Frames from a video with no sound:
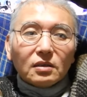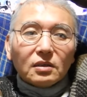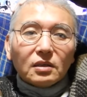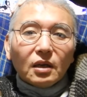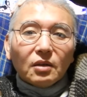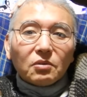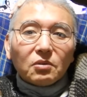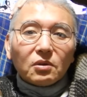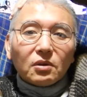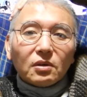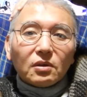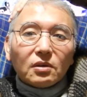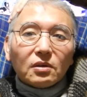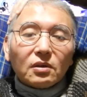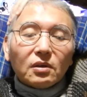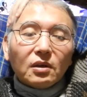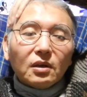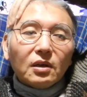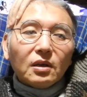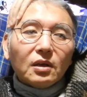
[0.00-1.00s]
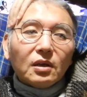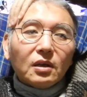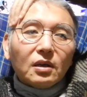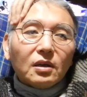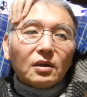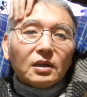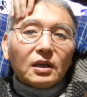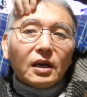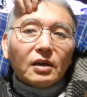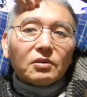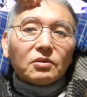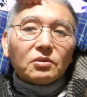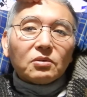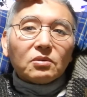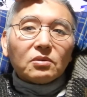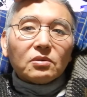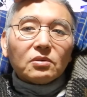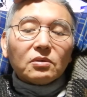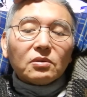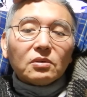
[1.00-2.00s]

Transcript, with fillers: ちゃんと約束